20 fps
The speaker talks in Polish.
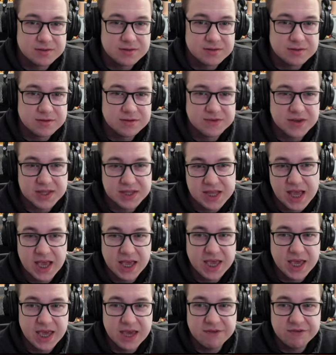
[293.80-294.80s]
Dwa
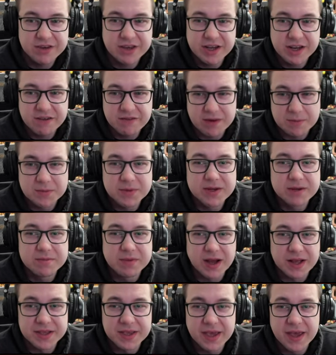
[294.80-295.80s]
takie i wygrywam
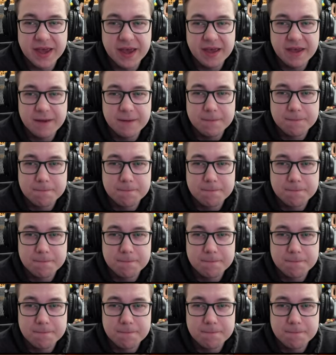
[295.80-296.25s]
chyba, nie?